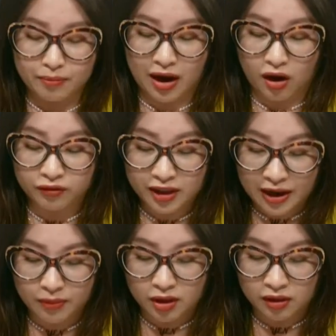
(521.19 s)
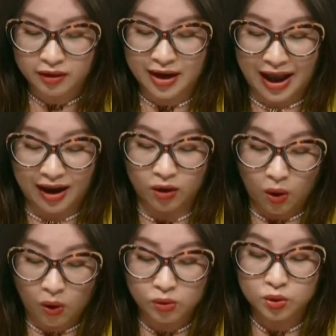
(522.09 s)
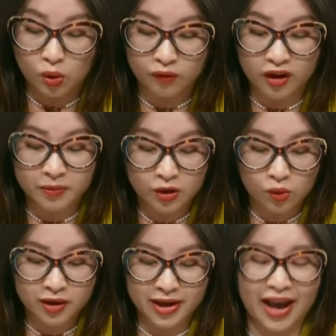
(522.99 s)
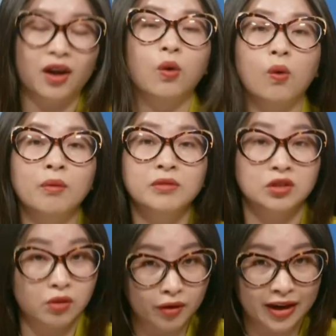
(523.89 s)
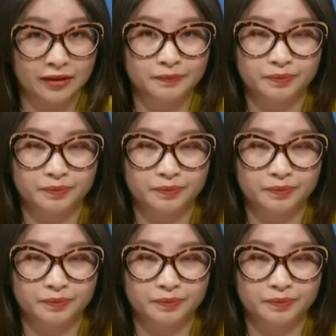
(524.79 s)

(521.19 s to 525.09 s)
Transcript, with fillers: mà họ tìm được là cổ thuộc vệ binh quốc gia của Missouri